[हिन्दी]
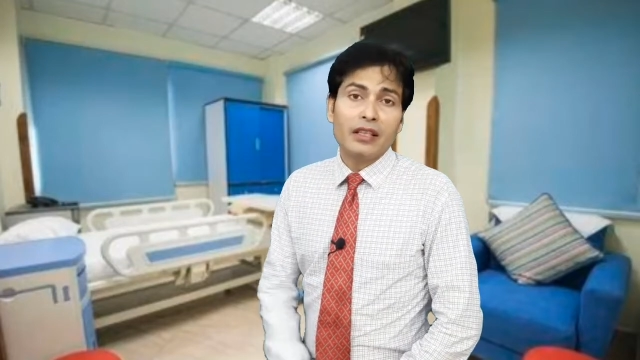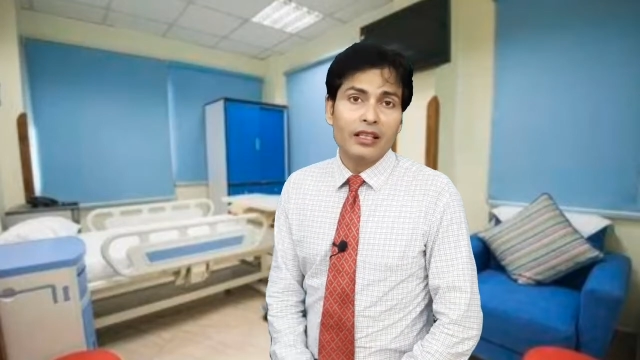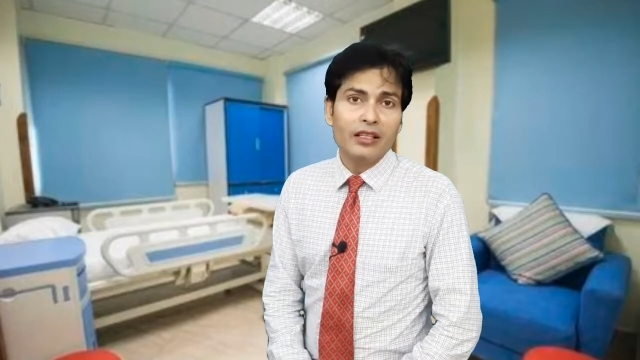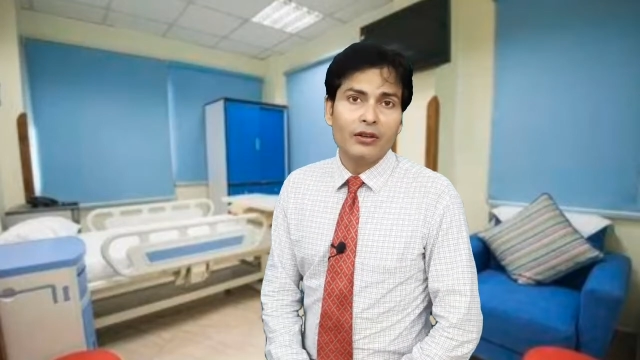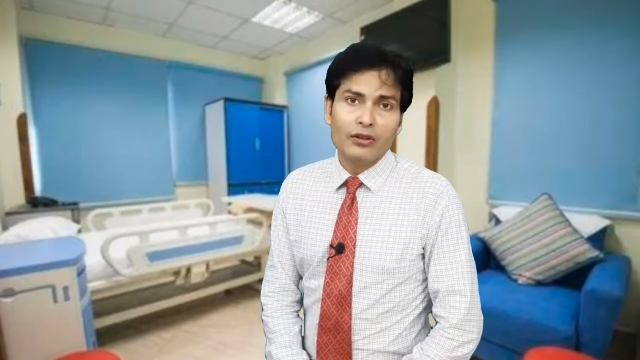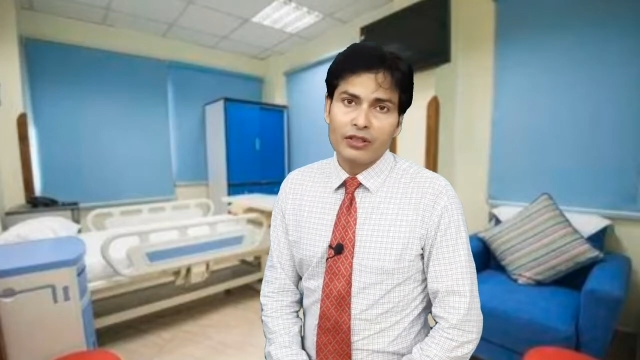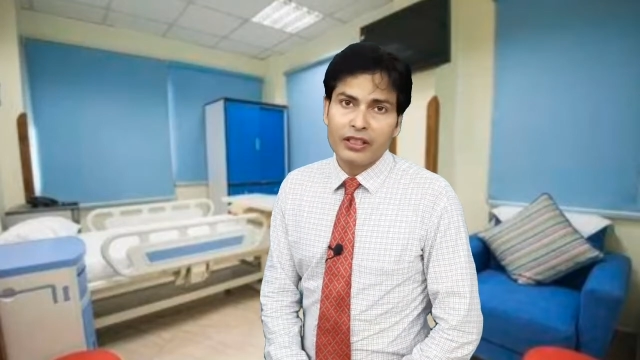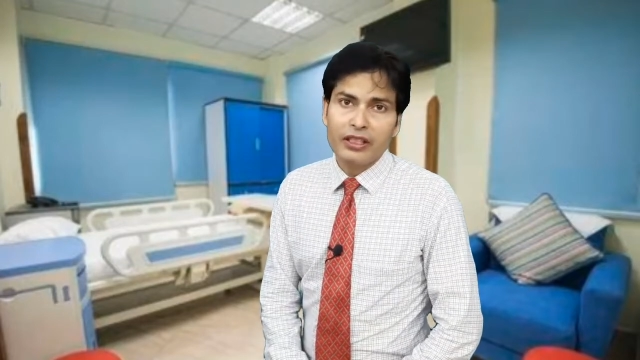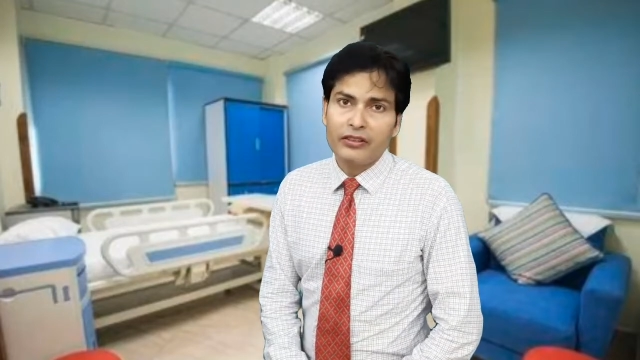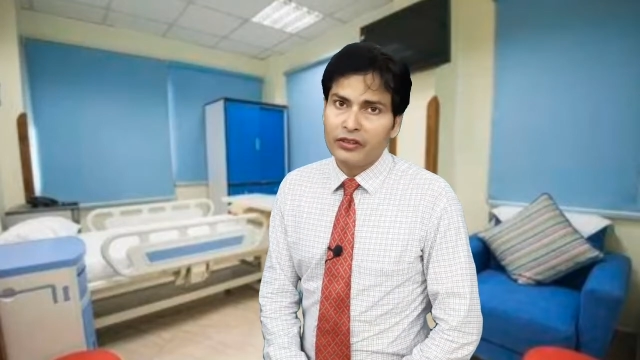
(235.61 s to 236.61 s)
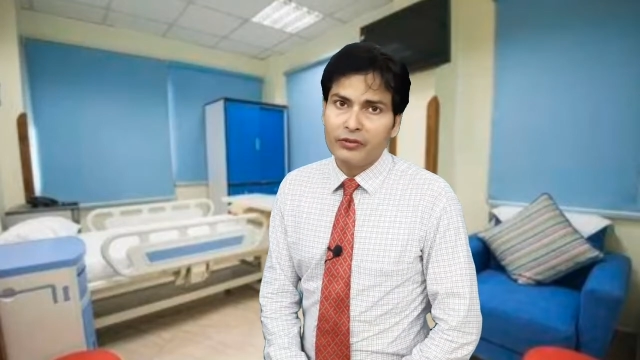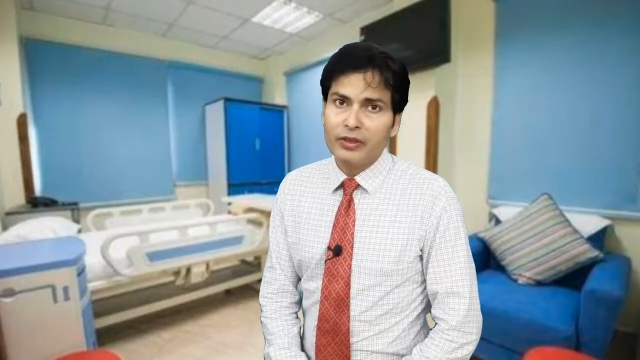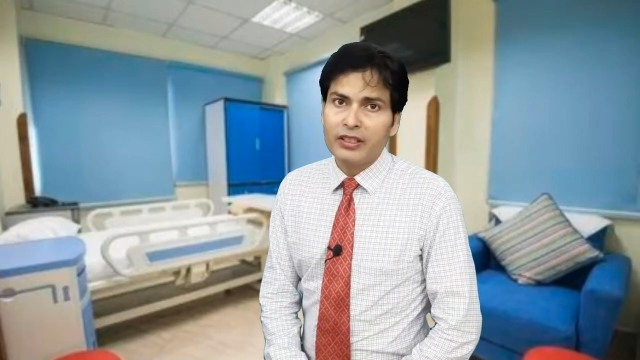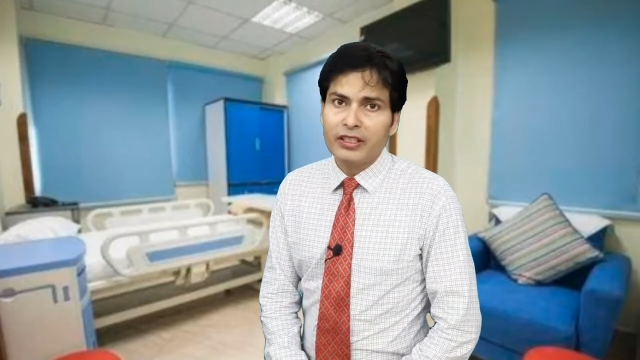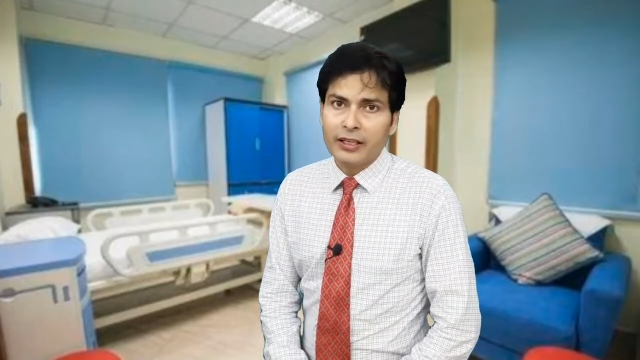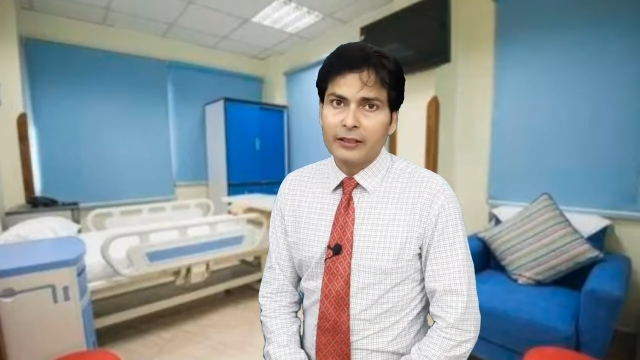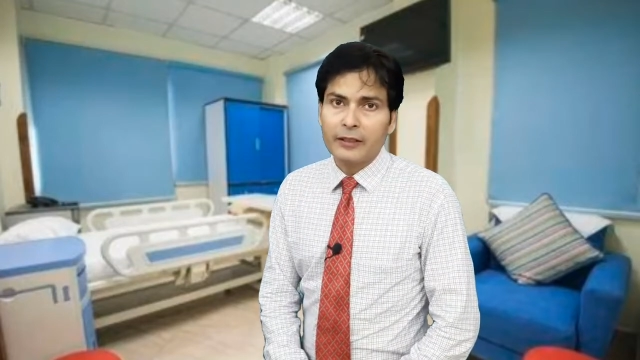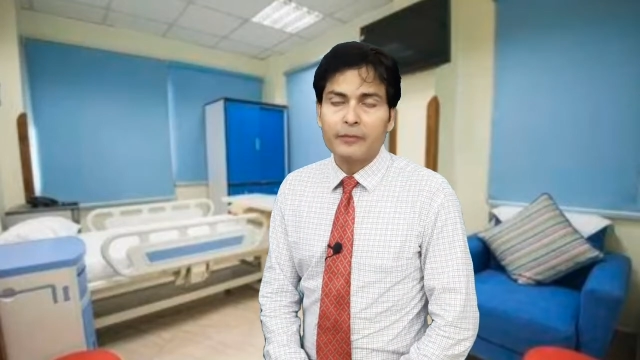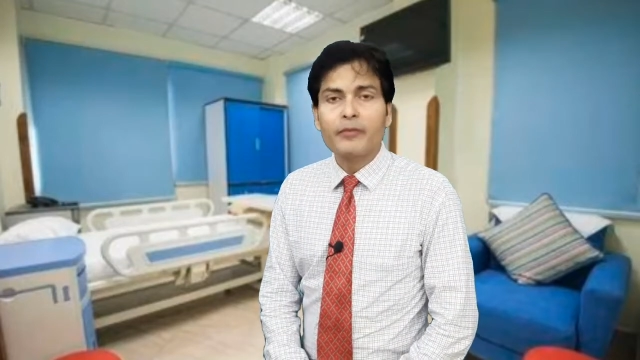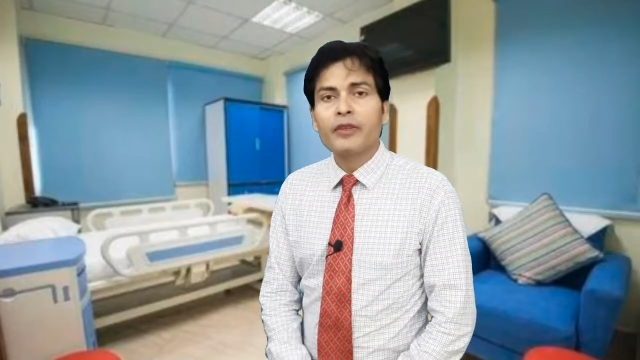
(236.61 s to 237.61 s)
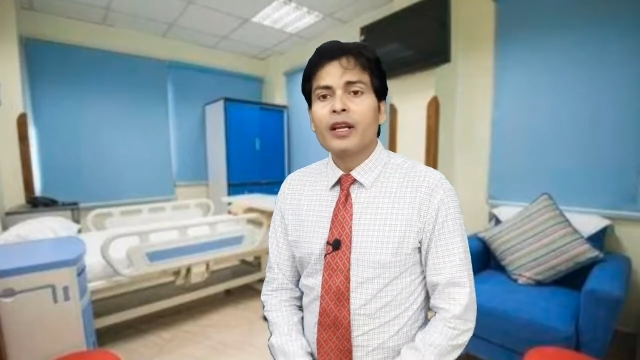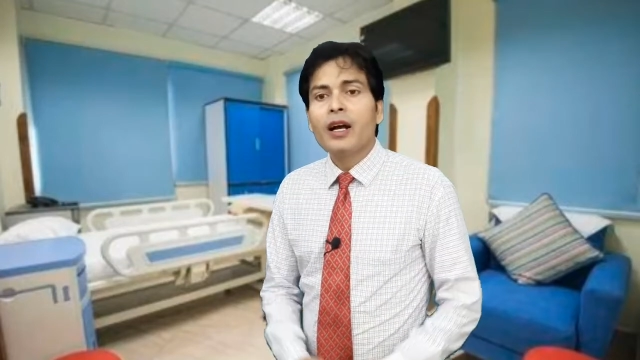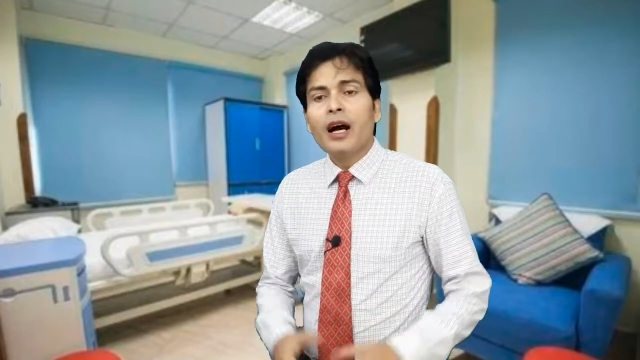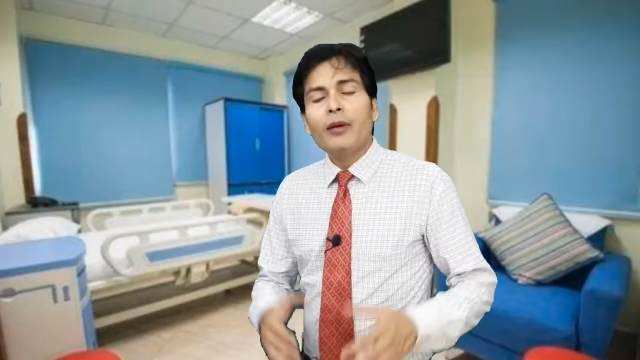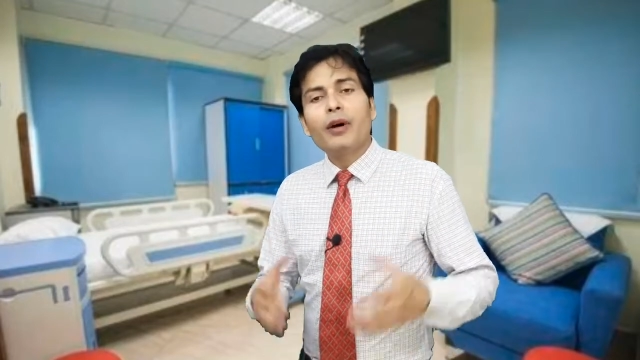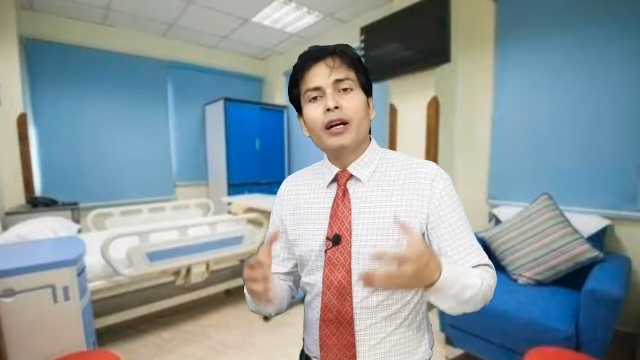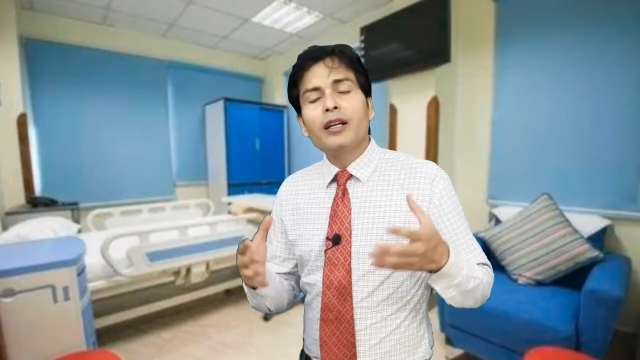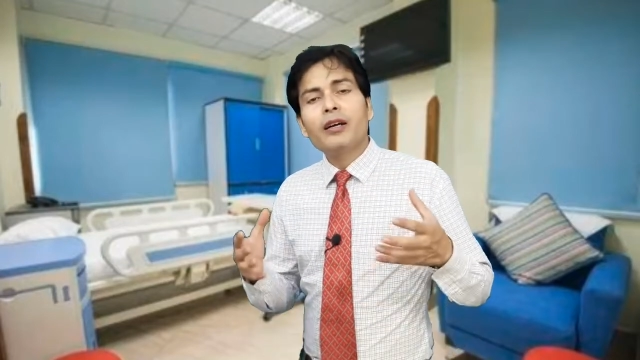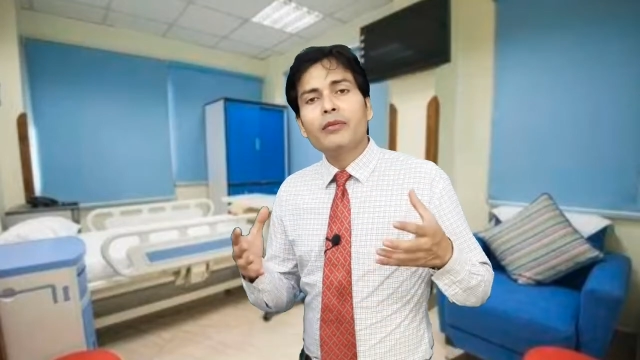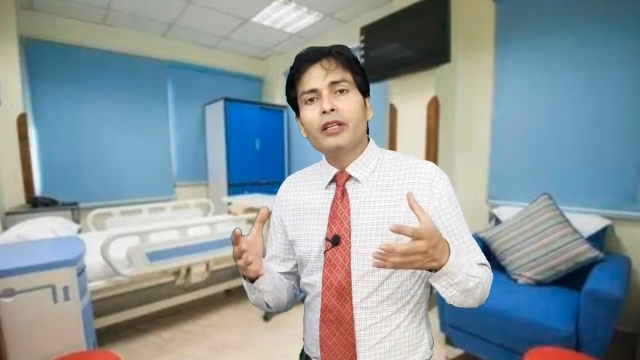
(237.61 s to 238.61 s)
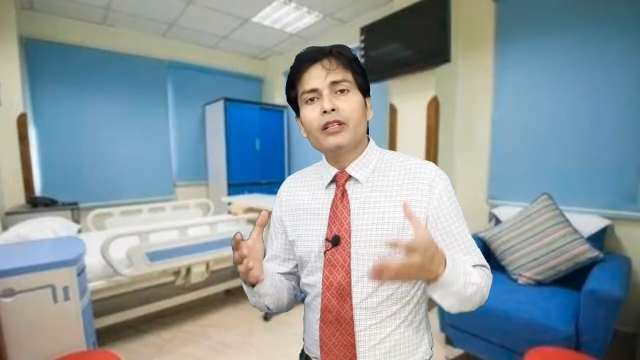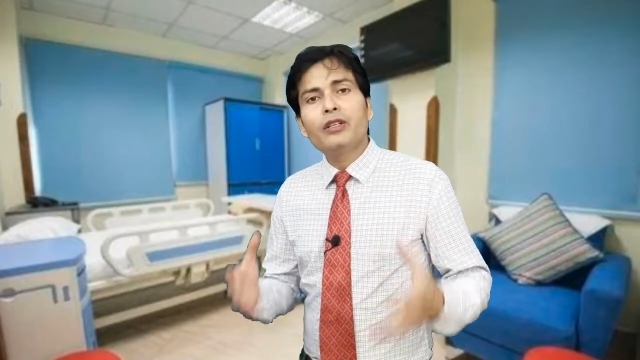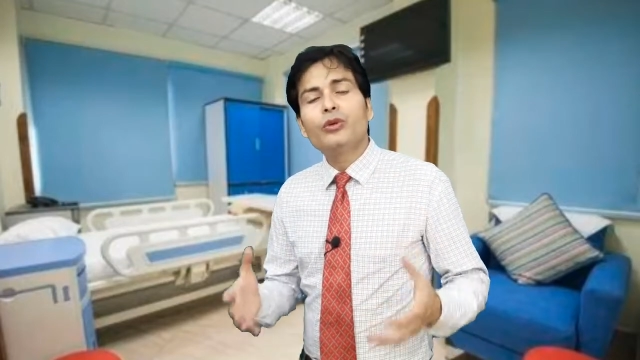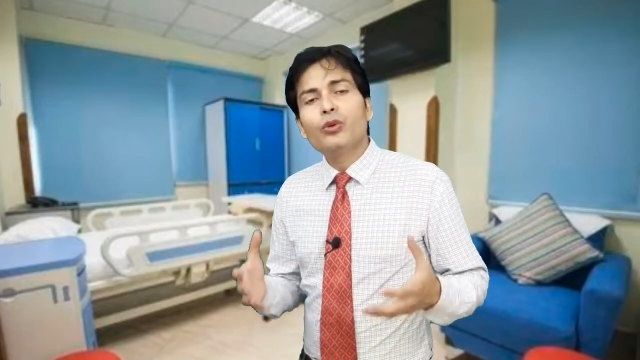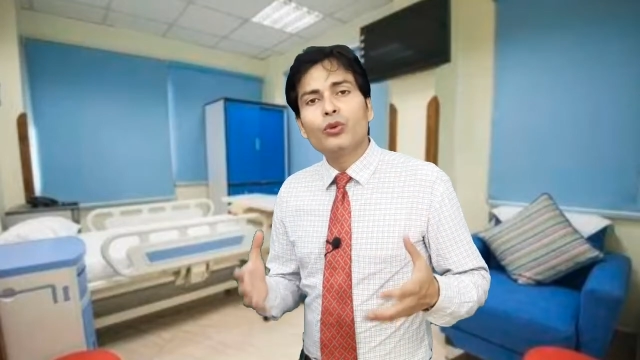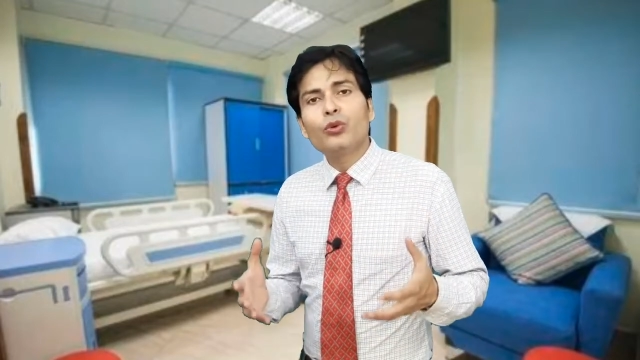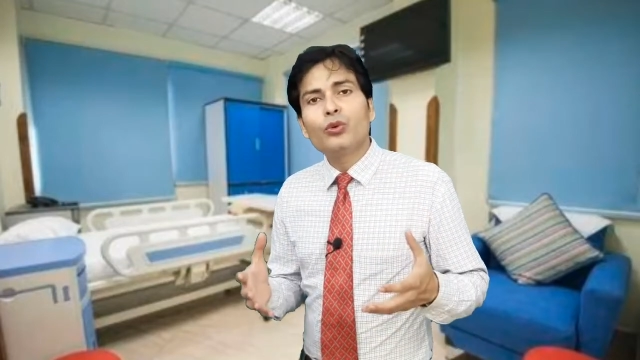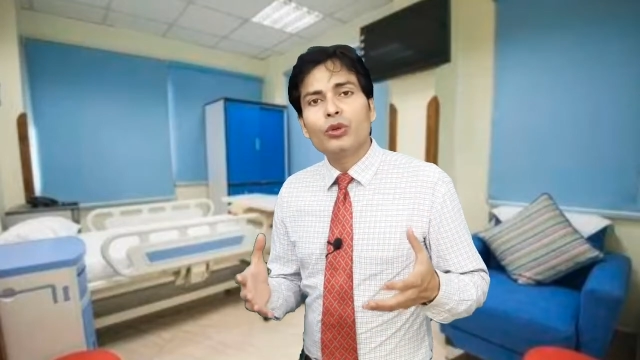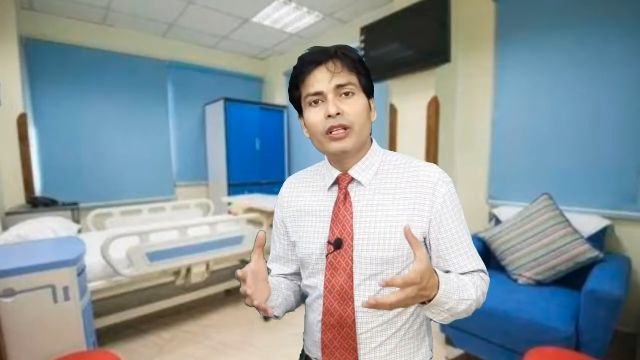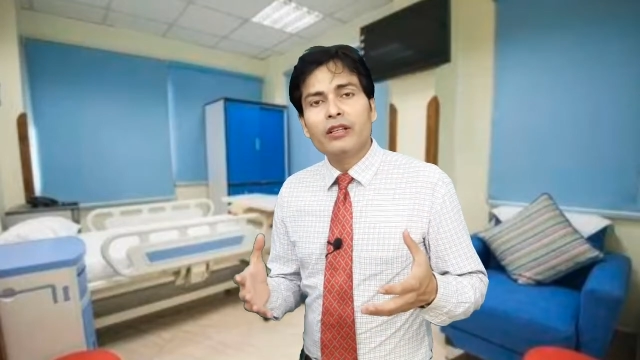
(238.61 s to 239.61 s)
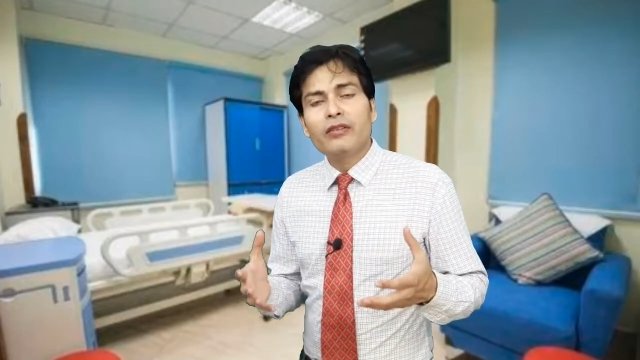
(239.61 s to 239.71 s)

सही और सटीक ट्रीटमेंट चाहिए अब अगर हम इन्हीं दोनों के